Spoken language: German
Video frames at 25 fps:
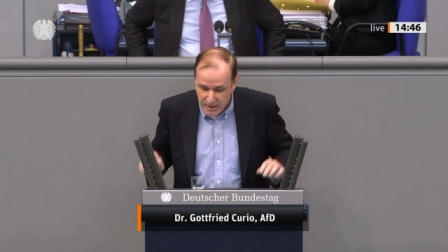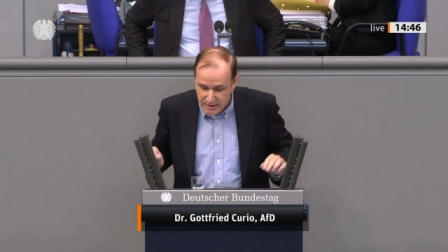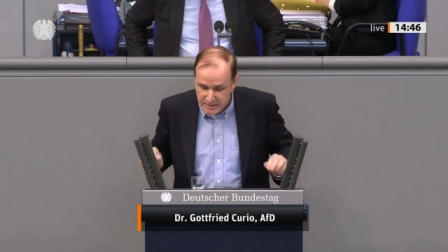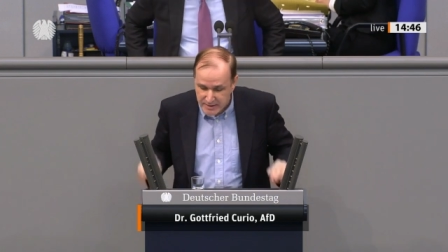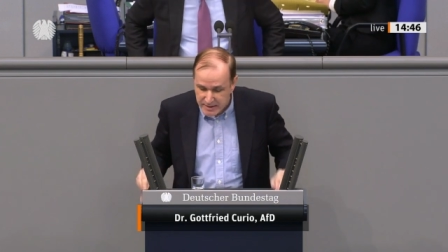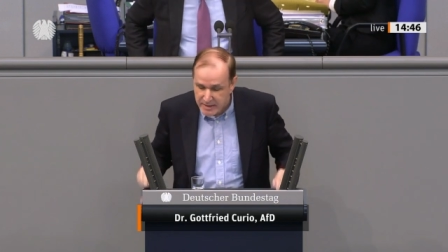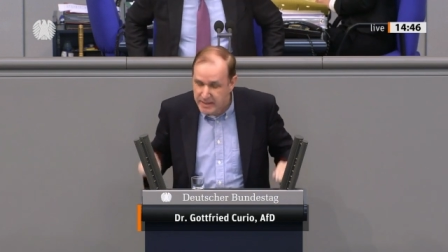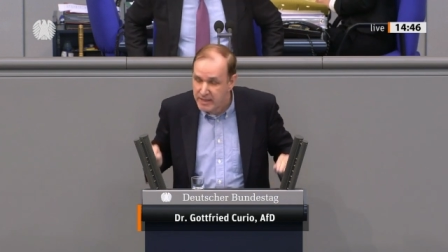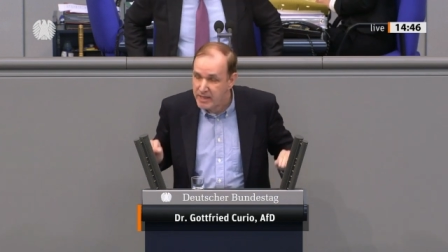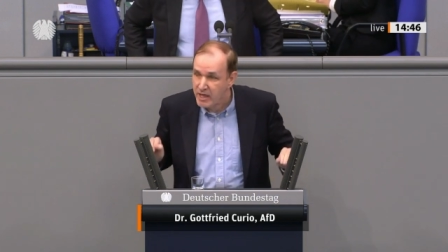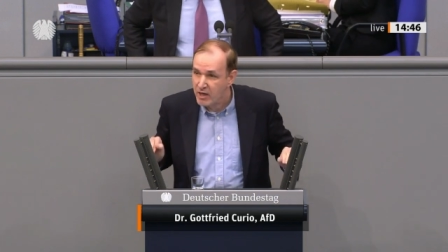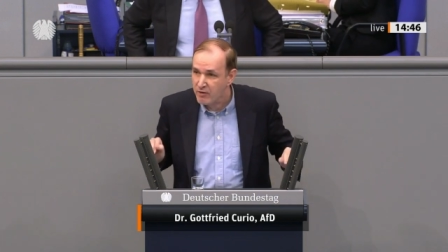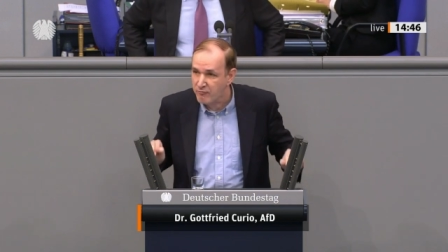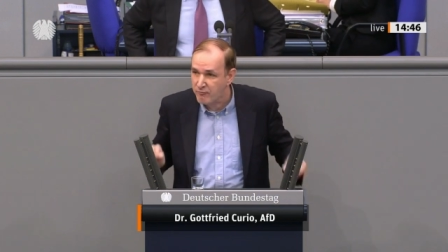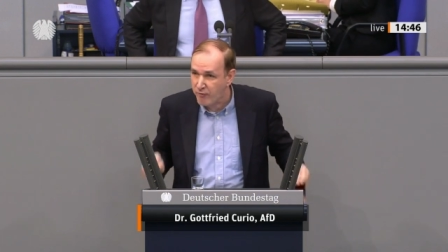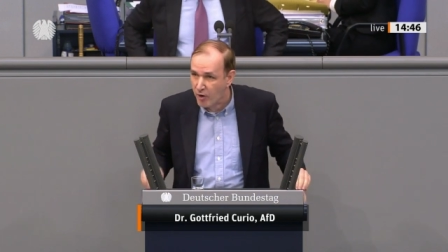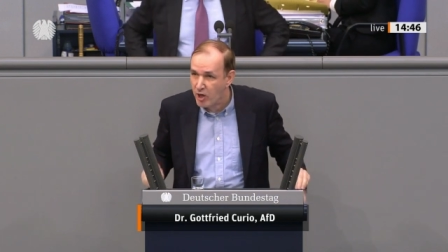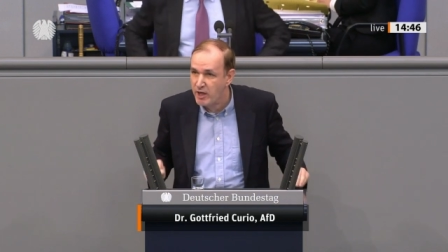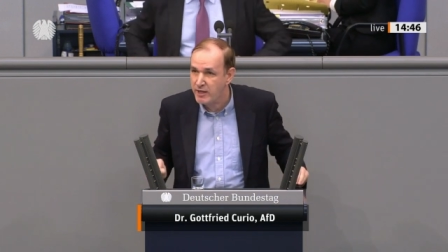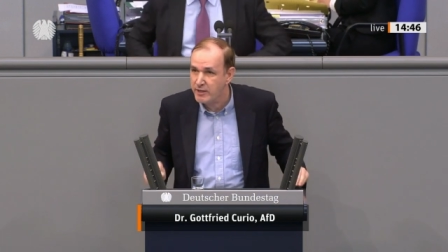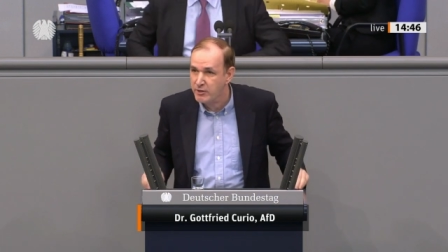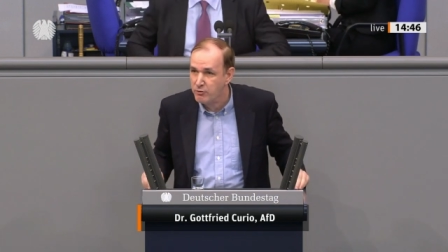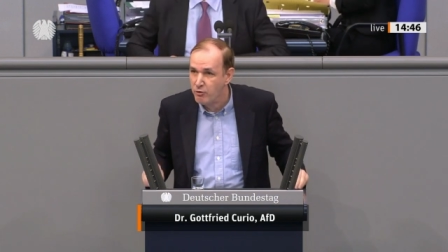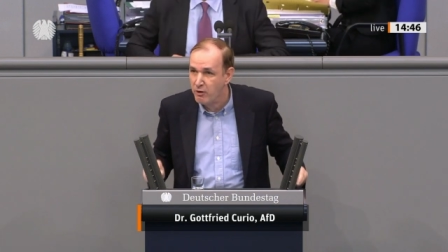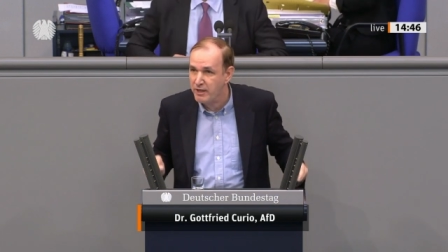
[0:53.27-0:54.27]
die
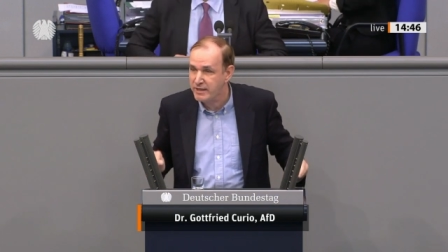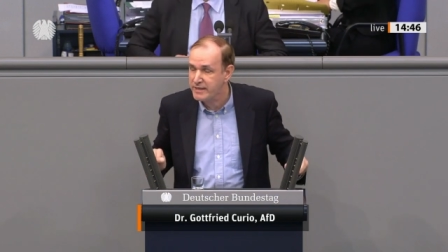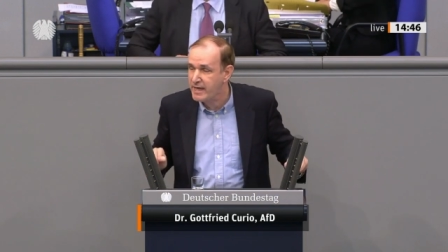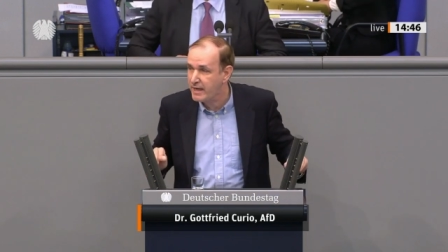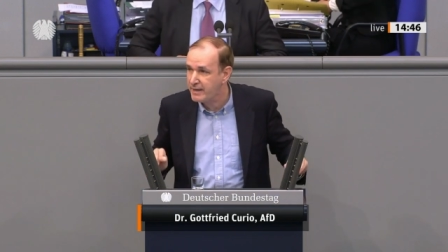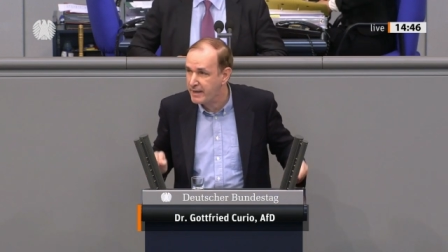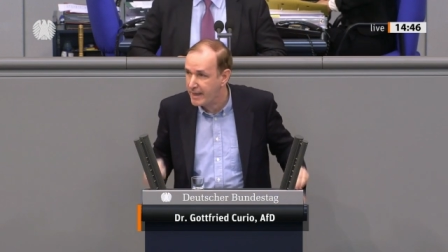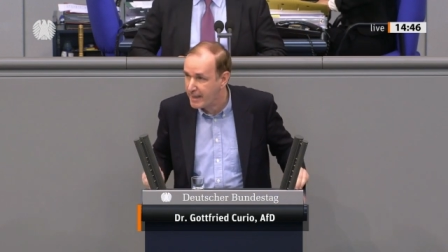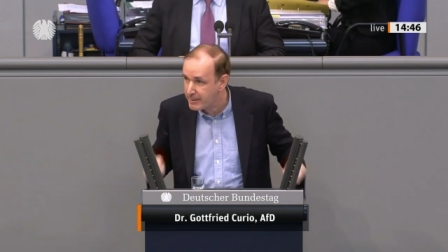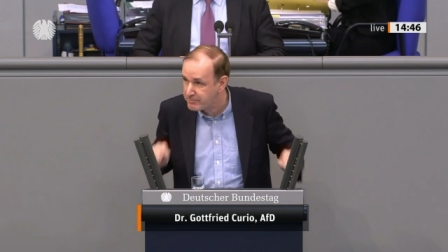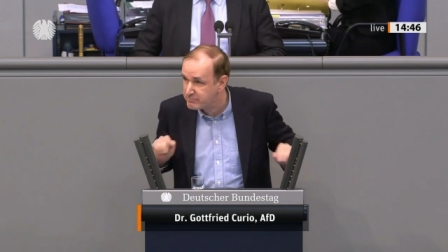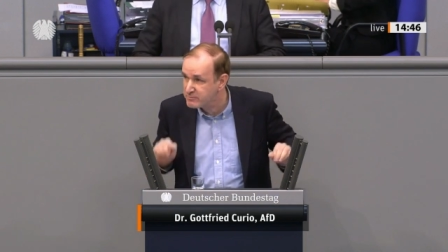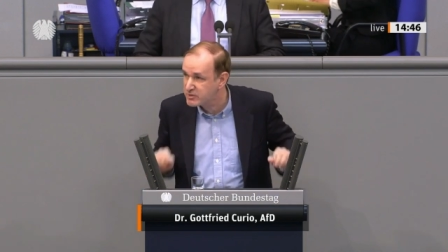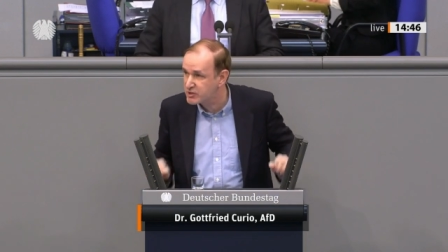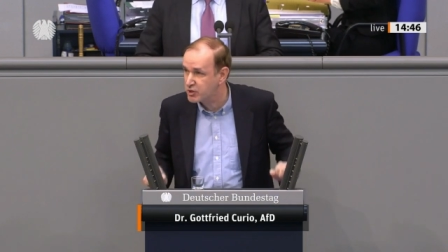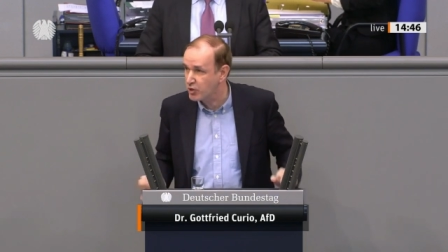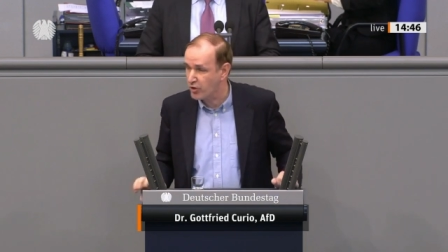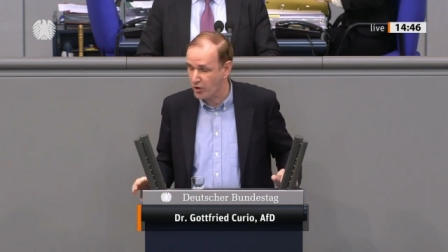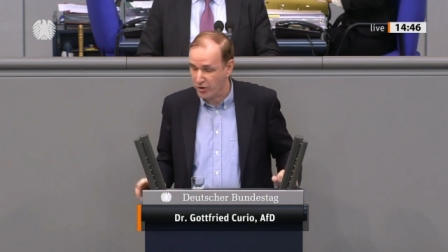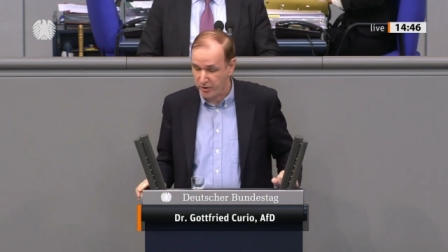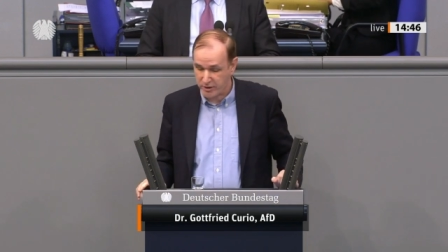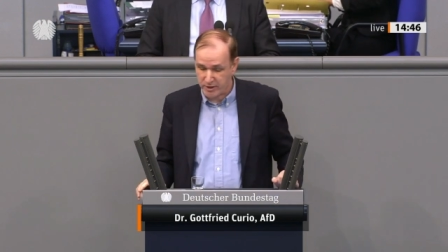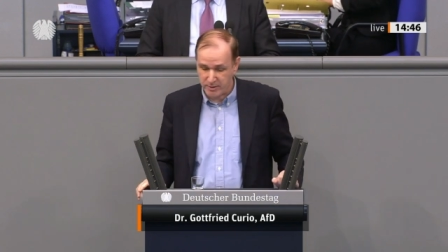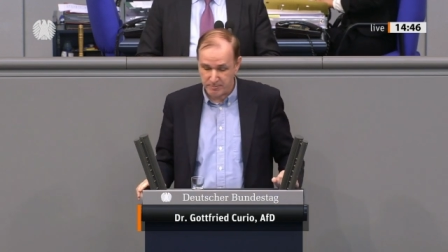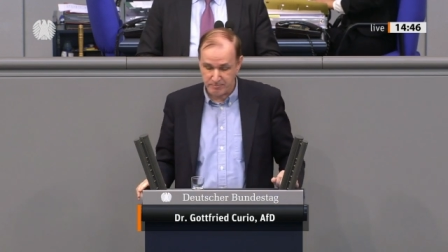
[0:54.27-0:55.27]
wollen nur ihr Leben
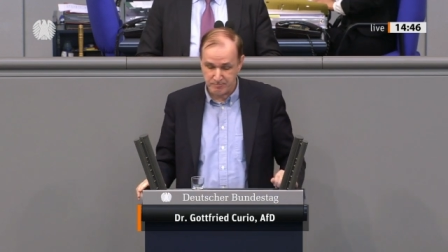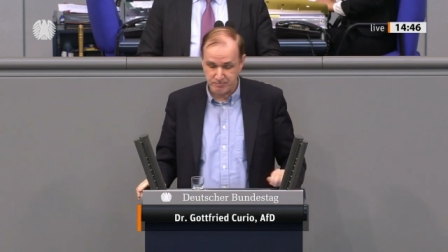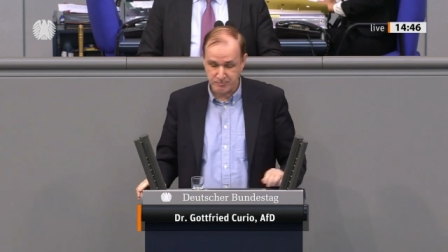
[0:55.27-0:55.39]
zurück.